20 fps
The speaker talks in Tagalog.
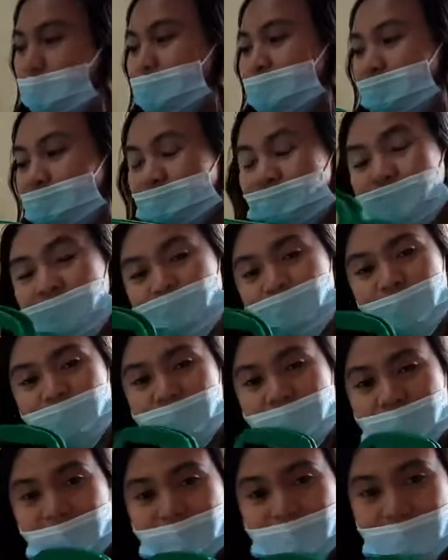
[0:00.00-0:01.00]
ang ito na po
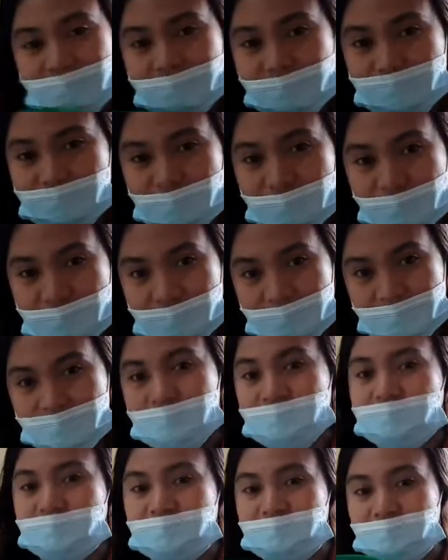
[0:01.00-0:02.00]
matatanggap ng
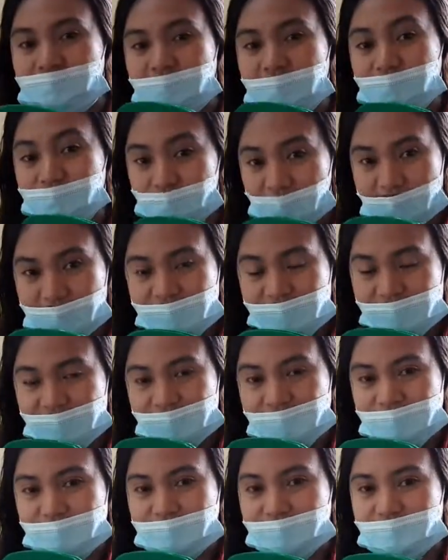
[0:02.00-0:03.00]

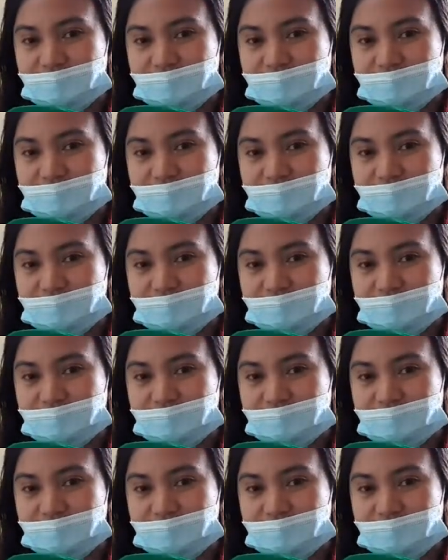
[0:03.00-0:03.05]
advisor